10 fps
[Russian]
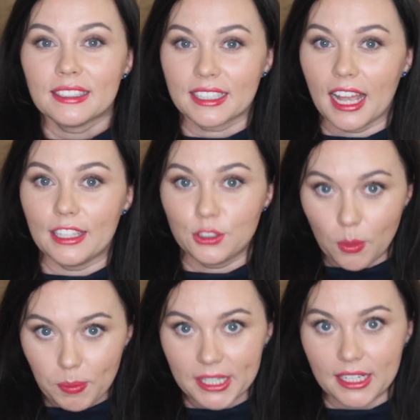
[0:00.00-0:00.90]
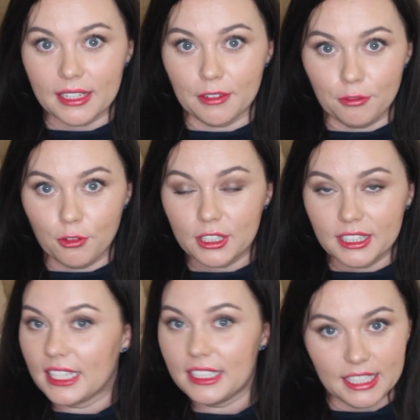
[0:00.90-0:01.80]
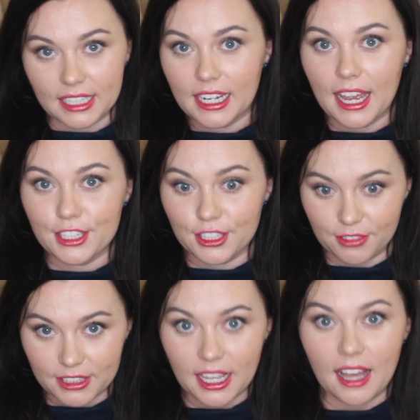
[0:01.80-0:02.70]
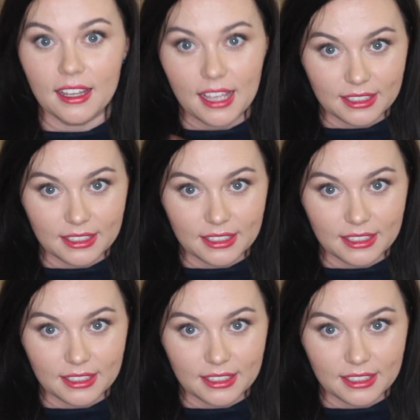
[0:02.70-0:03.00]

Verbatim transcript: такая тепленькая, комфортная, не горячая вода,